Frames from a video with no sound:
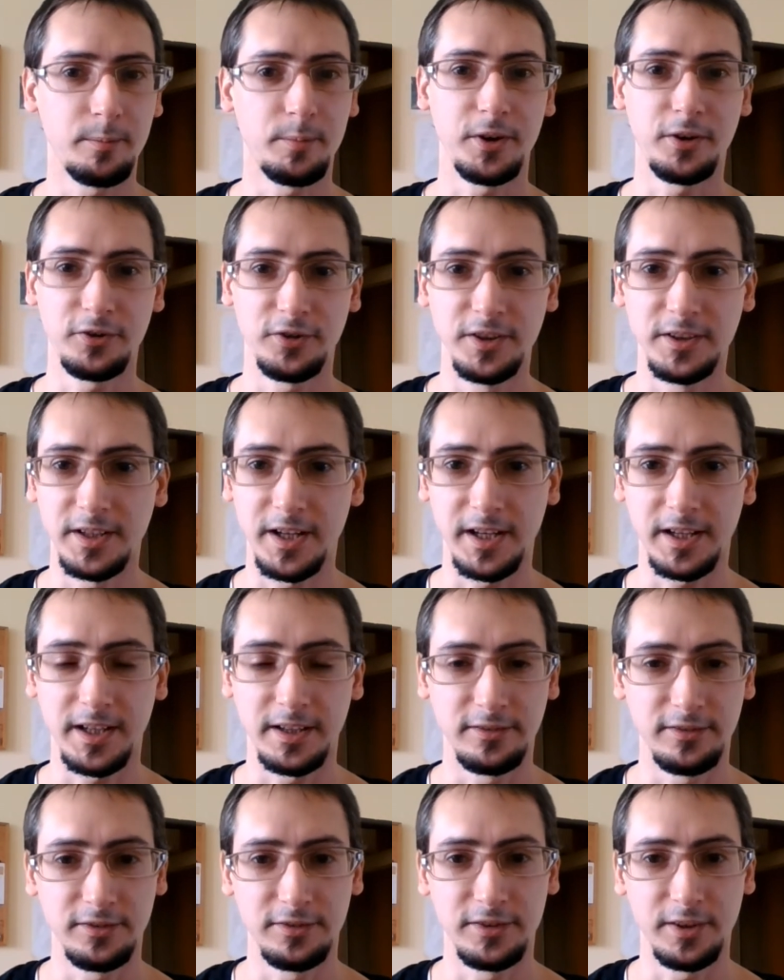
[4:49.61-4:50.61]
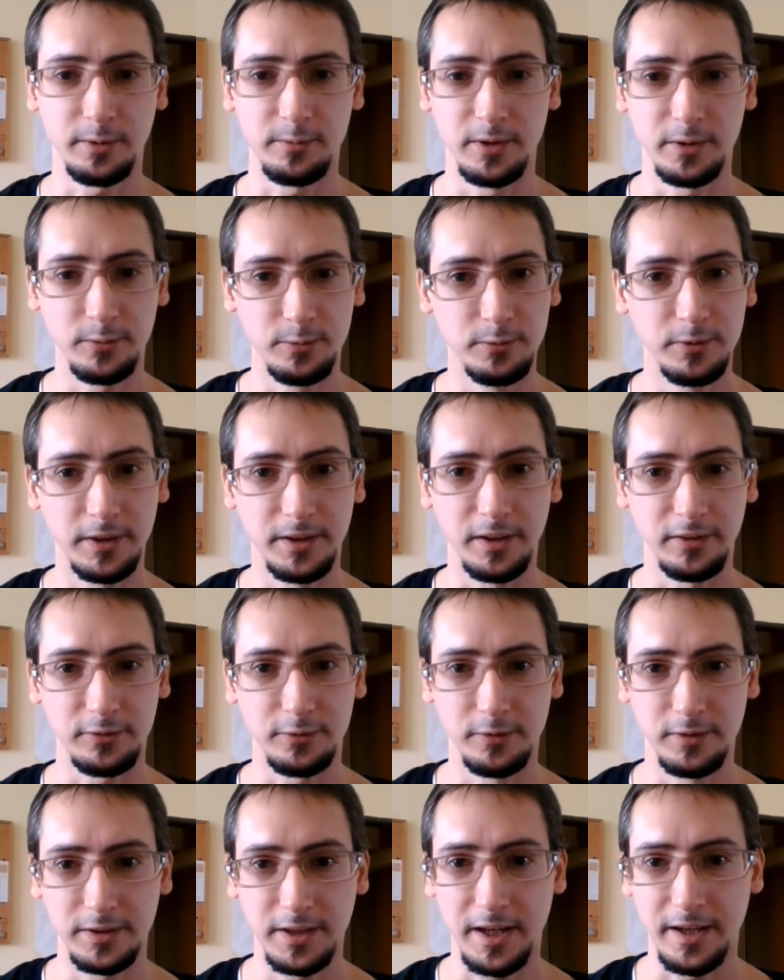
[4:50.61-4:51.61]
prescindere che ci sia qualcuno ad
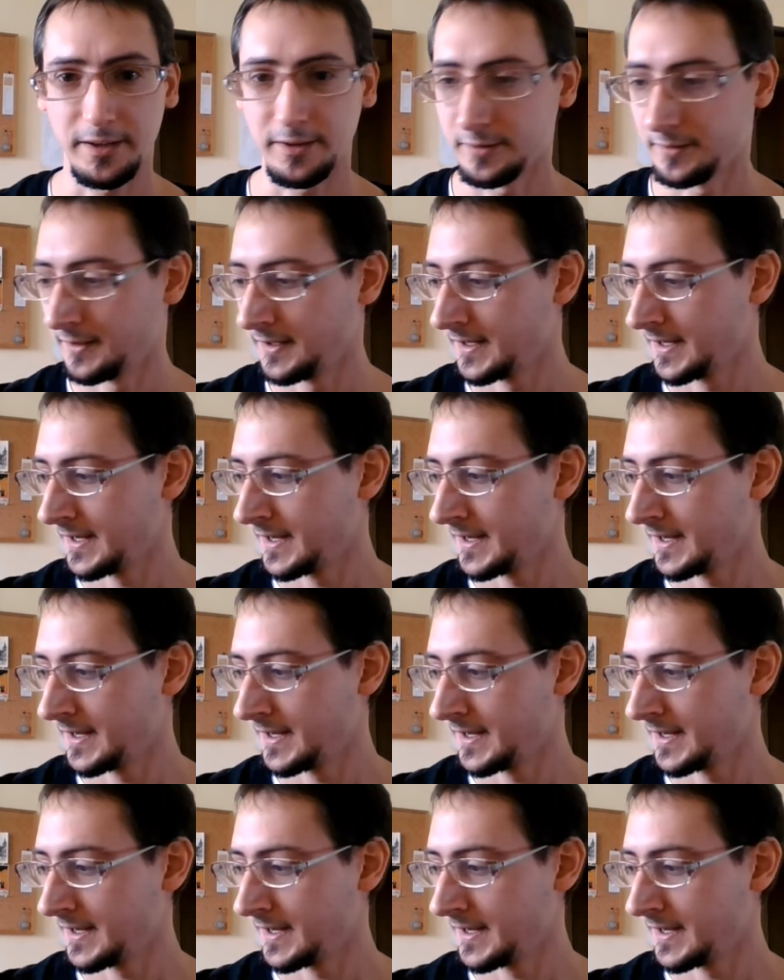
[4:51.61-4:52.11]
ascoltarlo